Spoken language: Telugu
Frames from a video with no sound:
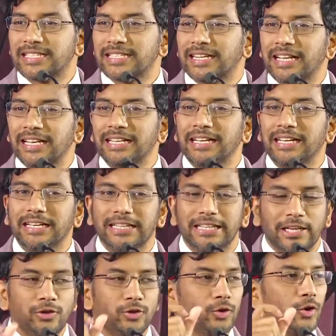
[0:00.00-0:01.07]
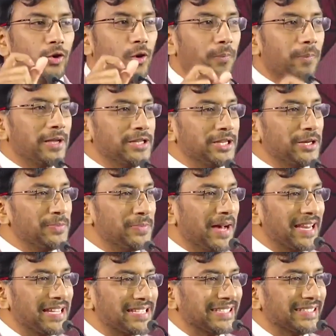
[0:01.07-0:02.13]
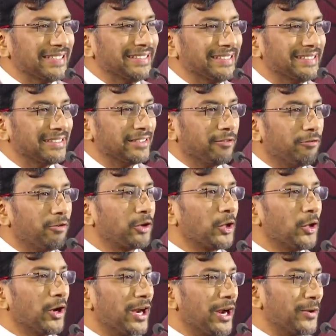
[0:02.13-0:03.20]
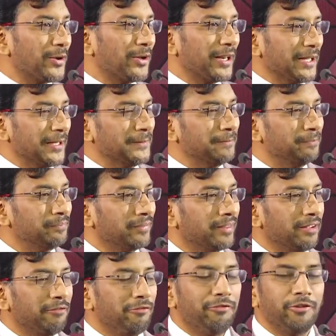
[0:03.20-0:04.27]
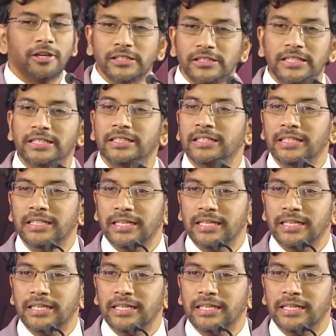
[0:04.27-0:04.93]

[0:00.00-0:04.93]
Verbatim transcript: సడన్గా ఎందుకో పనిచేయడం మానేసింది ఫోటోలు రావడంలా ఫర్దర్